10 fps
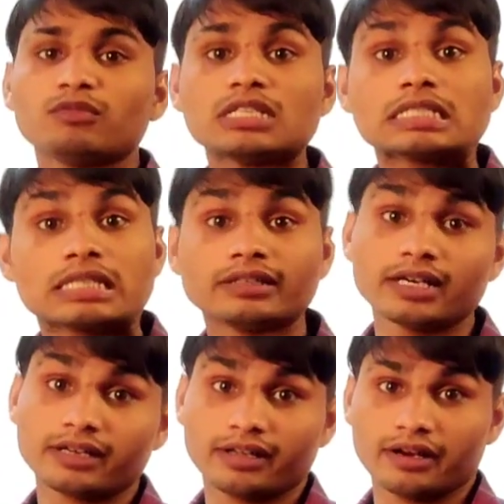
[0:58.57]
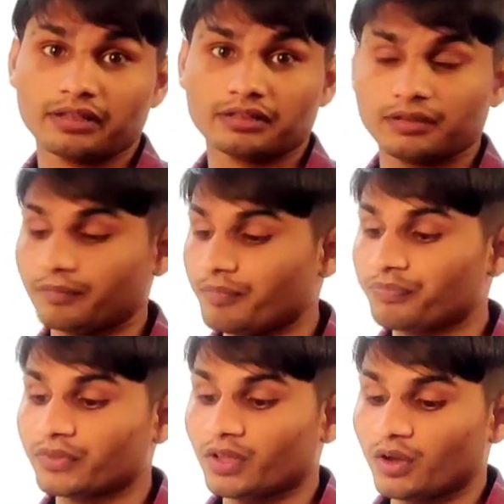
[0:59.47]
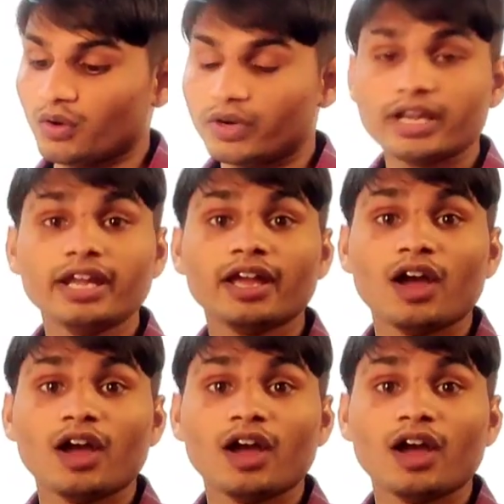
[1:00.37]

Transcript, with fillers: एक मुझे शर्ट ऑर्डर करना था ओके